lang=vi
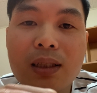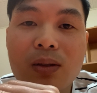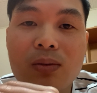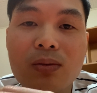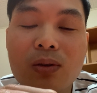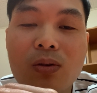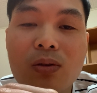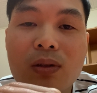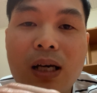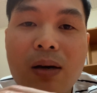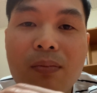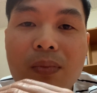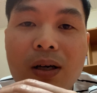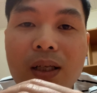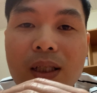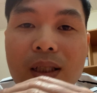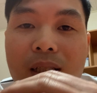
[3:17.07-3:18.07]
dòng Toyota
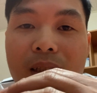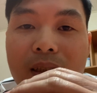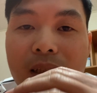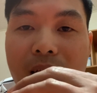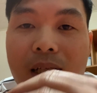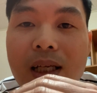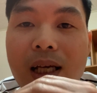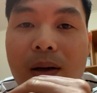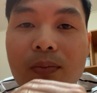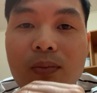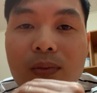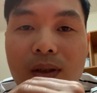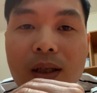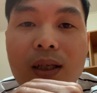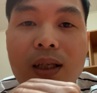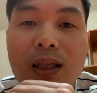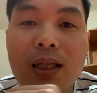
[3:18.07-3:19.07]
mới hiện nay rất là đẹp
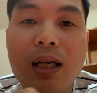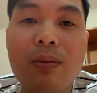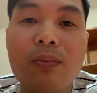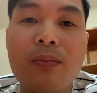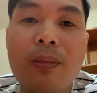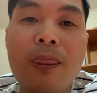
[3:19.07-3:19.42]
cực kỳ đẹp